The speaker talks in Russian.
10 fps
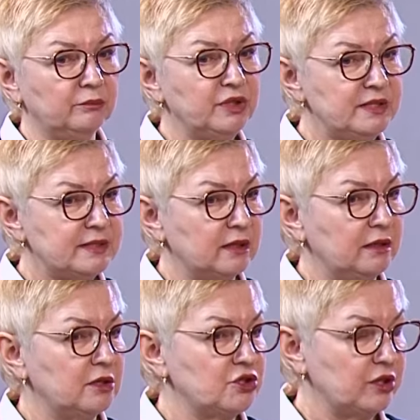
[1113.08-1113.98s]
амнистия
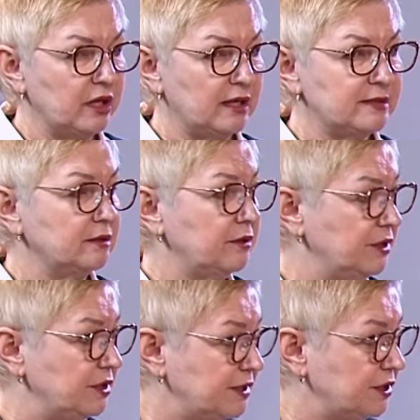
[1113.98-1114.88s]
должна
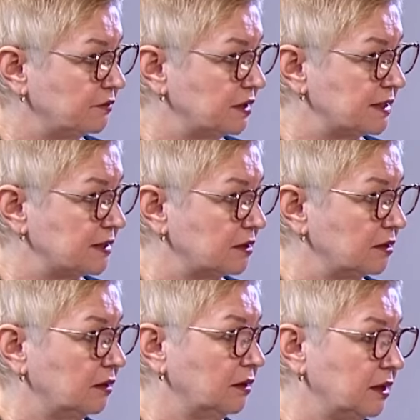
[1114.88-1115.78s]
синхронизироваться
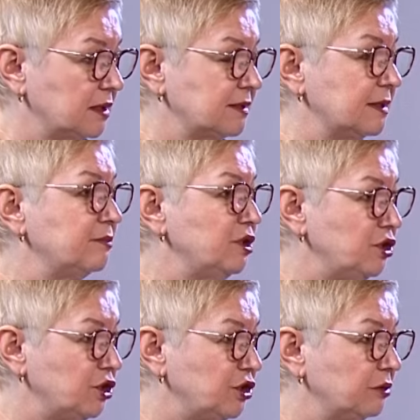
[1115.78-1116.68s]
как раз с
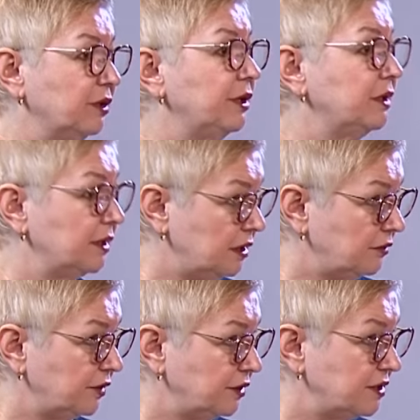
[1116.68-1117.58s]
изменением
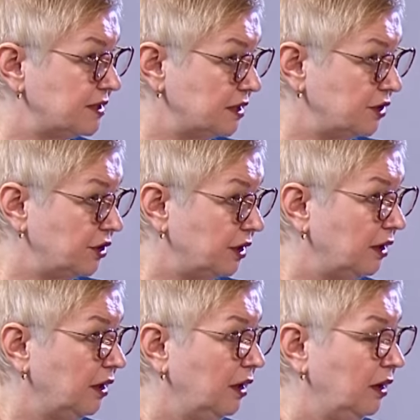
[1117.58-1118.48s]
критериев отнесения,
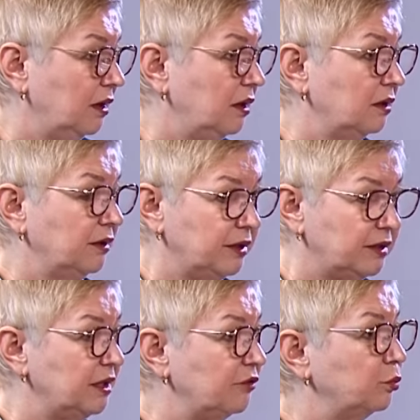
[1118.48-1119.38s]

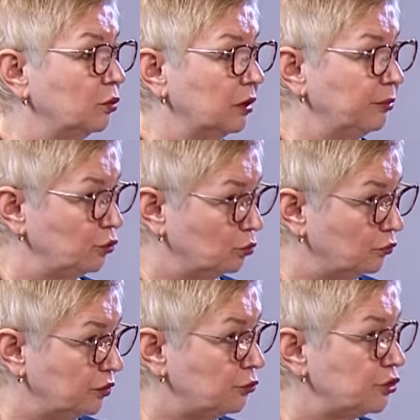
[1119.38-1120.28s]
критериев по объему
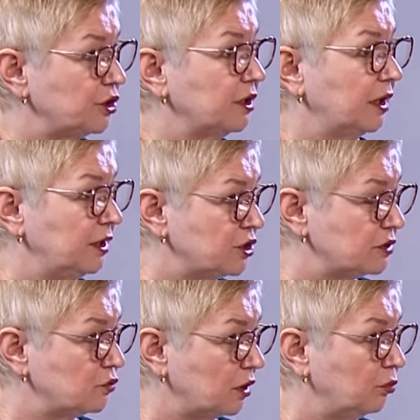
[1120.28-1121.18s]
выручки,
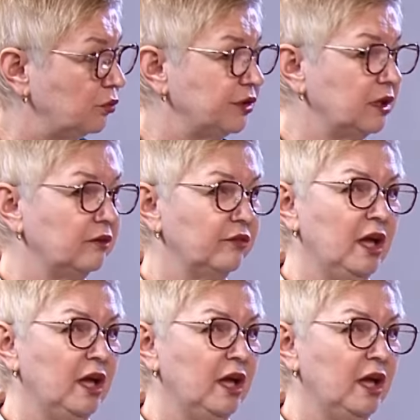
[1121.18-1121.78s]
количеству работников